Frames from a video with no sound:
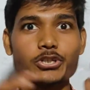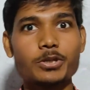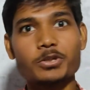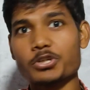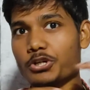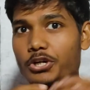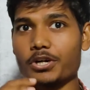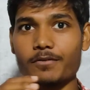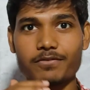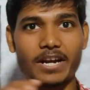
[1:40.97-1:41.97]
जिन्हें
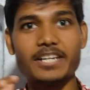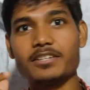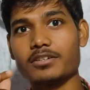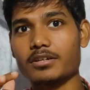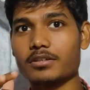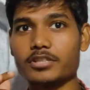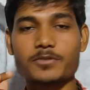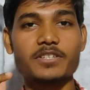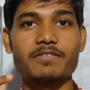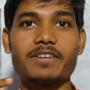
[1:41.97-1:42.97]
फ्लाइट
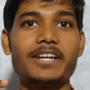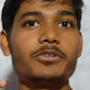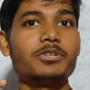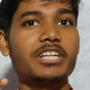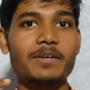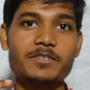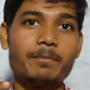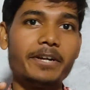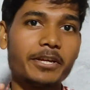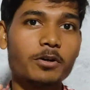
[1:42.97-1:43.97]
दस बजे फ्लाइट हो ग्यारह बजे
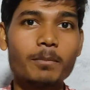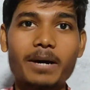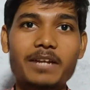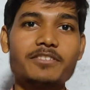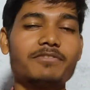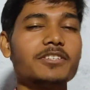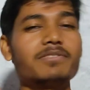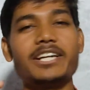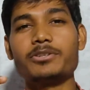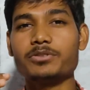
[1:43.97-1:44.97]
मीटिंग हो बारह बजे फिर
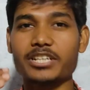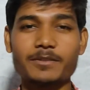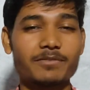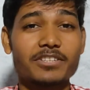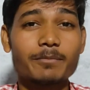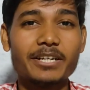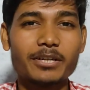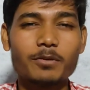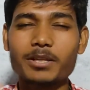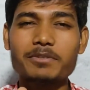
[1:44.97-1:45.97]
फ्लाइट हो तेरह बजे फिर
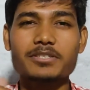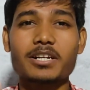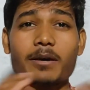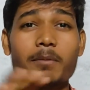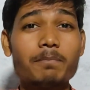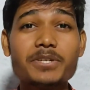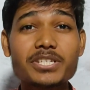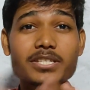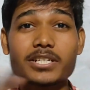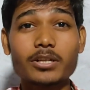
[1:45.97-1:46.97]
मीटिंग हो मतलब इस तरह का एकदम
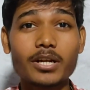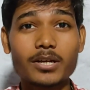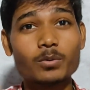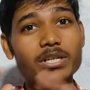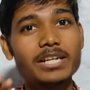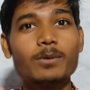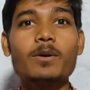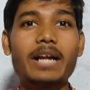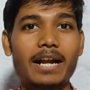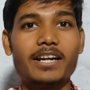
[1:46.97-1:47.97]
बिजी स्कड्यूल है ना उनके लिए
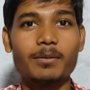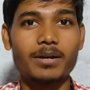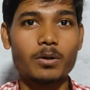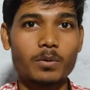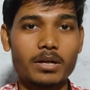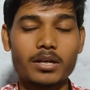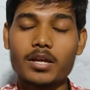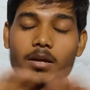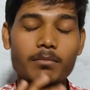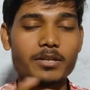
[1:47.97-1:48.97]
गूगल कैलेंडर बना हुआ है
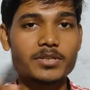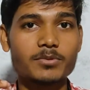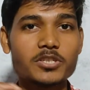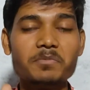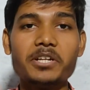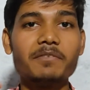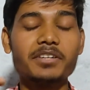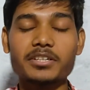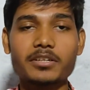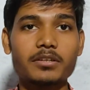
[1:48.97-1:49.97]
मतलब सब चीज़ मीटिंग
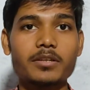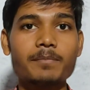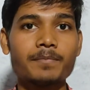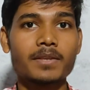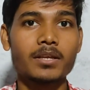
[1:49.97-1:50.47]
वगैरह एकदम